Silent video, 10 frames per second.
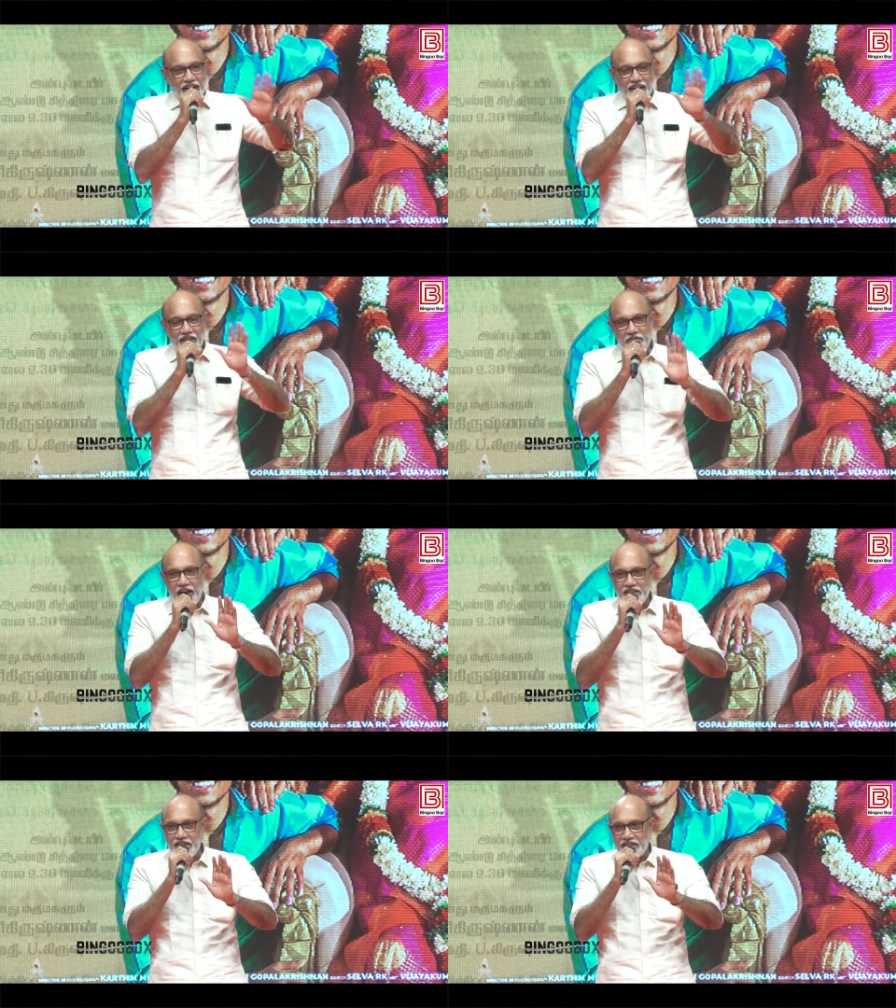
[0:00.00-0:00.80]
ஏன்னா
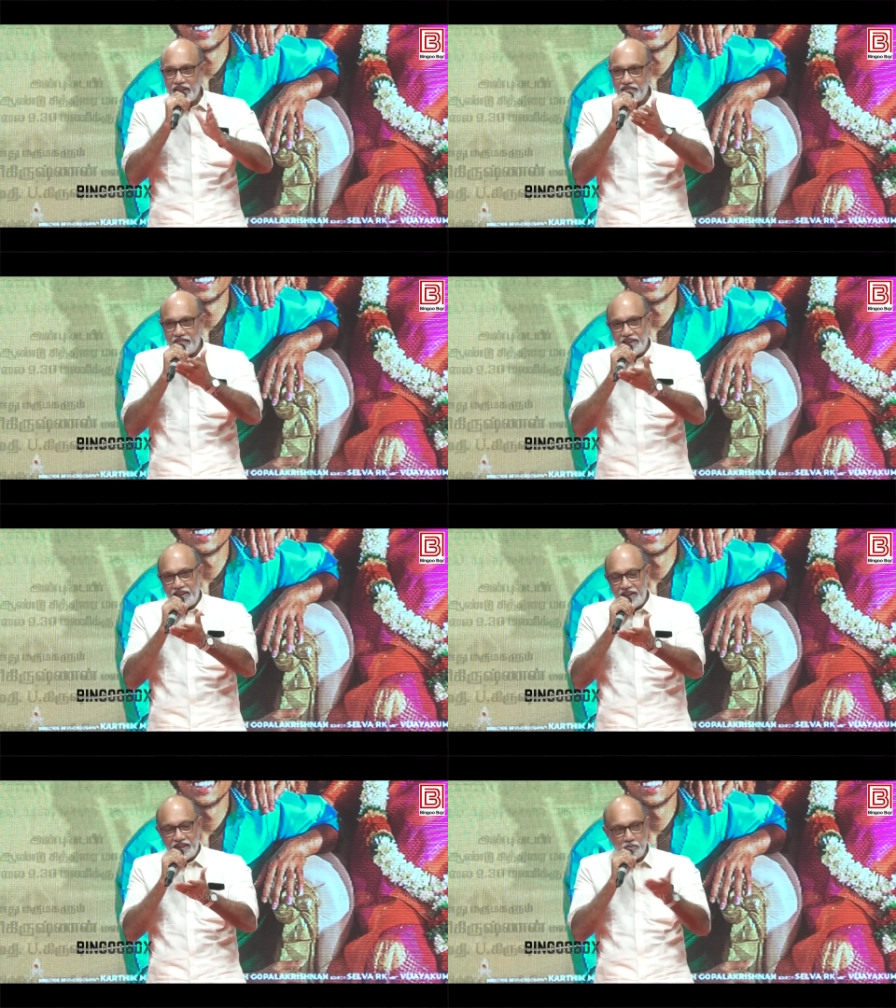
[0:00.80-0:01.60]
ஃபாசில் சார் வந்து
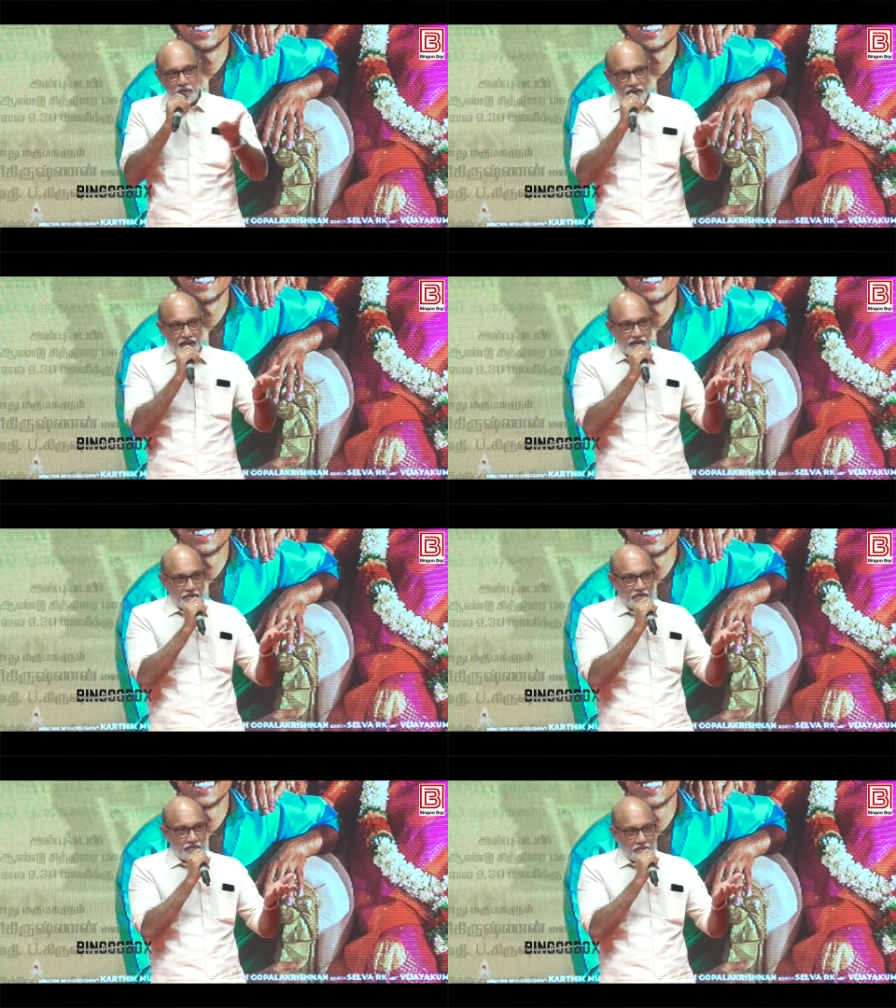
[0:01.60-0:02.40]
இன்றைக்கி உங்களுக்கு
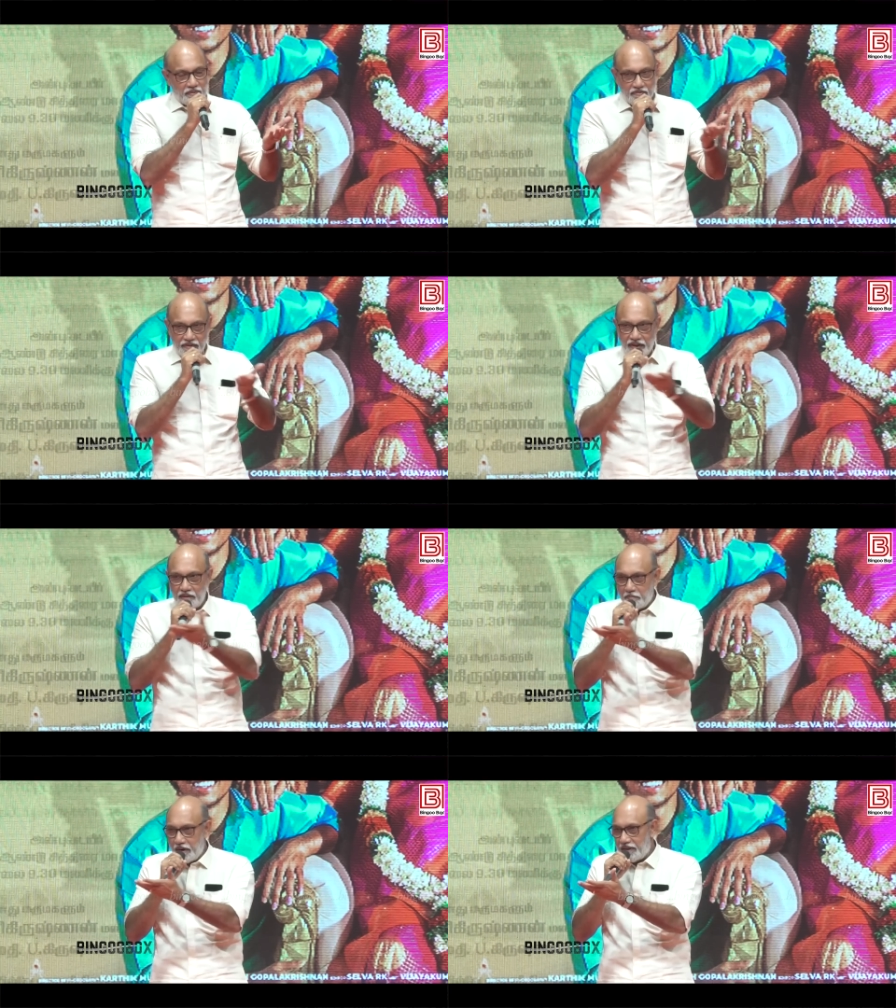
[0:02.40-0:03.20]
தெரியும்
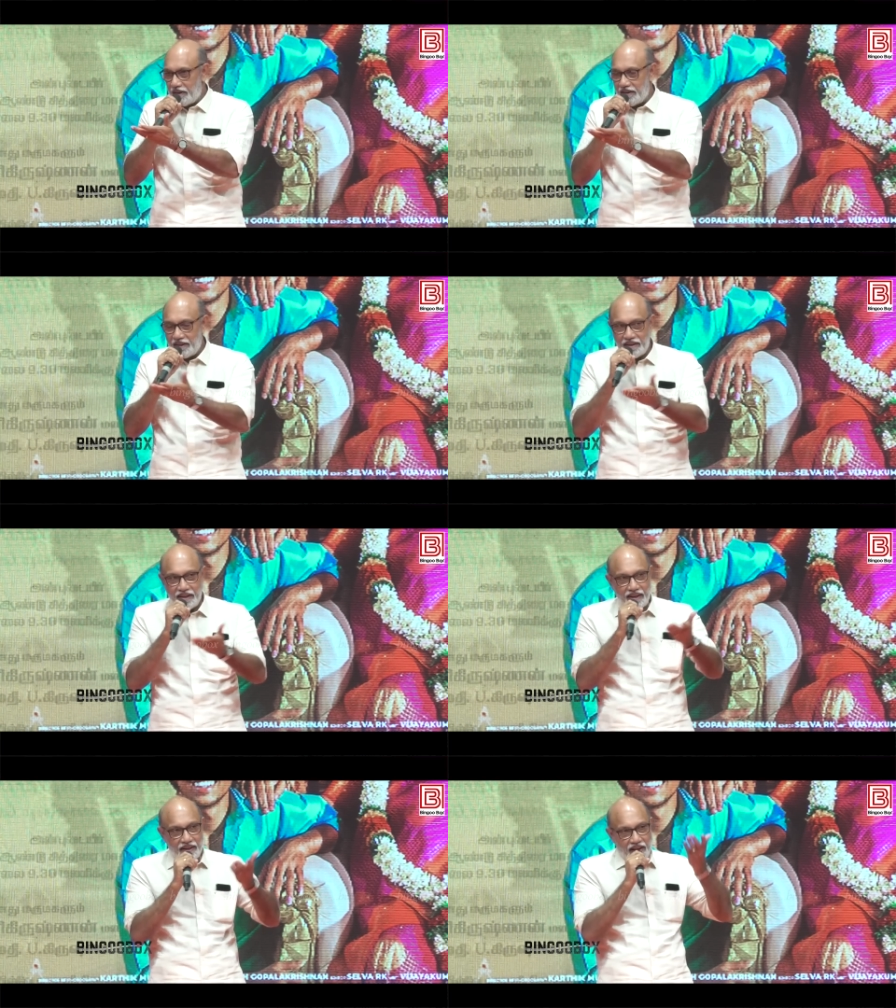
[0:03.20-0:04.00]
விக்ரம் படத்திலிருந்து
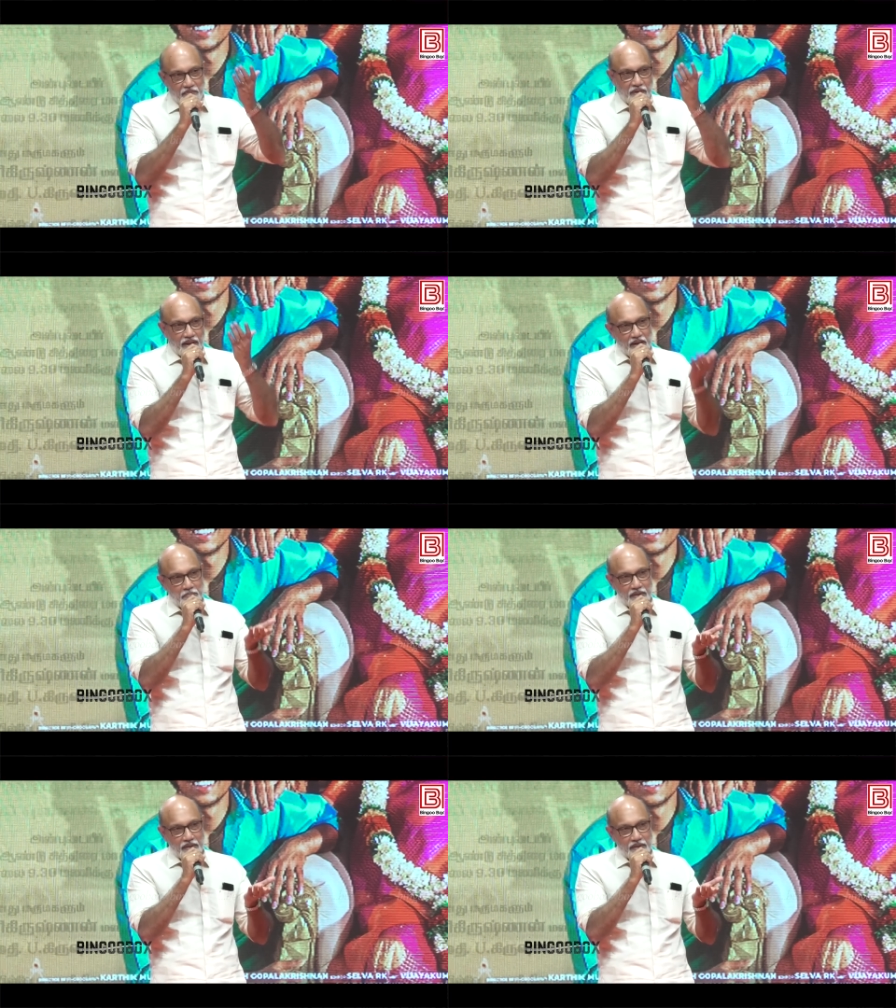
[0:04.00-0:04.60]
இன்னைக்கு எல்லா மலையாள